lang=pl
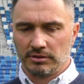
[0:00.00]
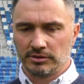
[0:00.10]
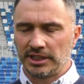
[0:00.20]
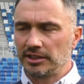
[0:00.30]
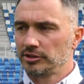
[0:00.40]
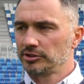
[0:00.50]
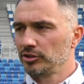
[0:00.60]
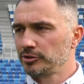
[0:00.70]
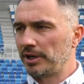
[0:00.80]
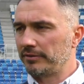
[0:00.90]
Zdaję sobie z
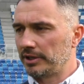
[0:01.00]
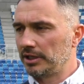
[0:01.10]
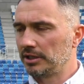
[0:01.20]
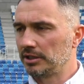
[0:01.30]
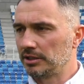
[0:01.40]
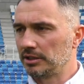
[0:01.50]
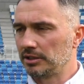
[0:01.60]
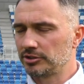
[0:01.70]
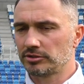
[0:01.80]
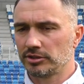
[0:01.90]
tego sprawę,
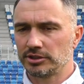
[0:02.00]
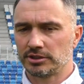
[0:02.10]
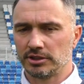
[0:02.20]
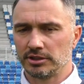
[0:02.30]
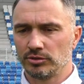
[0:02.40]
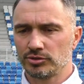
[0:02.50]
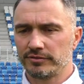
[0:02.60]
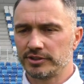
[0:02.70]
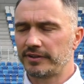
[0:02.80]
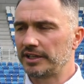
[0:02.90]
e, że to jest e,
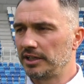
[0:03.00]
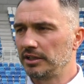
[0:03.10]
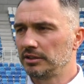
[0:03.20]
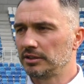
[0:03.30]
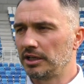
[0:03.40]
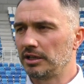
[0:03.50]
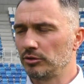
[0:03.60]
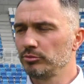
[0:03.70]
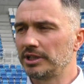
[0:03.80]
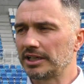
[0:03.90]
duże wyzwanie.
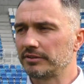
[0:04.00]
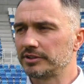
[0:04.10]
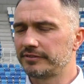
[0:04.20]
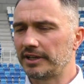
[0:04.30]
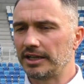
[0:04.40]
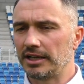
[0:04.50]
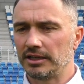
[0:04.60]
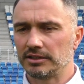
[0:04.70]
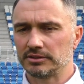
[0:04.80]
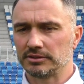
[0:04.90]
Ja lubię takie
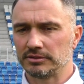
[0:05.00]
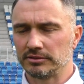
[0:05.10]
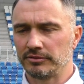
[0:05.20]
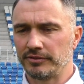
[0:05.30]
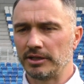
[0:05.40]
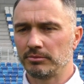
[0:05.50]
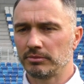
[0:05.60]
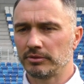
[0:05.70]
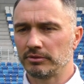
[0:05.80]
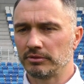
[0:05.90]
wyzwania. E,
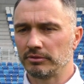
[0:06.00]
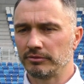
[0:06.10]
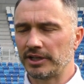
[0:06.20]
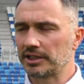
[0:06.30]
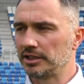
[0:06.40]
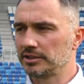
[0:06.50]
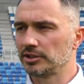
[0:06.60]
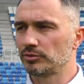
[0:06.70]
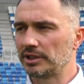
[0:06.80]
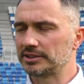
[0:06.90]
wiem, w jakiej
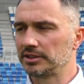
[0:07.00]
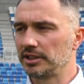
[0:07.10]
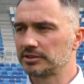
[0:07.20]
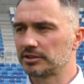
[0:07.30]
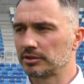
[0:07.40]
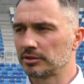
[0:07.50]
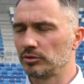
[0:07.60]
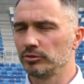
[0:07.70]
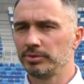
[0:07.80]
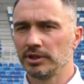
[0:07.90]
sytuacji jest
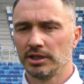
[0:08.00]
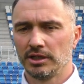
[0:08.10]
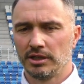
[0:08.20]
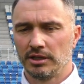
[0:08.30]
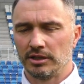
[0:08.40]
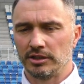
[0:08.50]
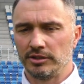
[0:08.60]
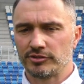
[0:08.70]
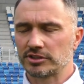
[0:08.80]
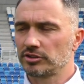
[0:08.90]
klub
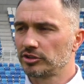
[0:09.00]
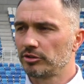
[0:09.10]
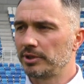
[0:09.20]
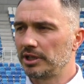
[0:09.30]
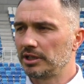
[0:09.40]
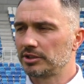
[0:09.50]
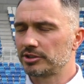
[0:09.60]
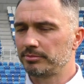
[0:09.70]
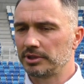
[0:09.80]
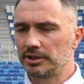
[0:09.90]
i wszystko zrobię,
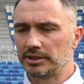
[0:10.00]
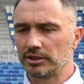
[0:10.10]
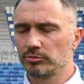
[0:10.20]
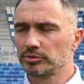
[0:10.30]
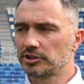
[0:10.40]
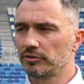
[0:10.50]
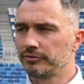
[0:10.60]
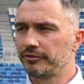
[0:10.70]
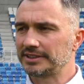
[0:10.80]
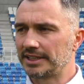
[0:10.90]
żeby ten klub został
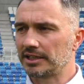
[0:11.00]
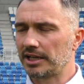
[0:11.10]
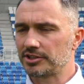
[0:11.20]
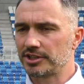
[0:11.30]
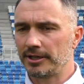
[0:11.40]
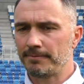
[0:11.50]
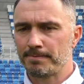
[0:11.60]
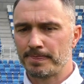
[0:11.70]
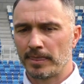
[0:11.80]
w ekstraklasie.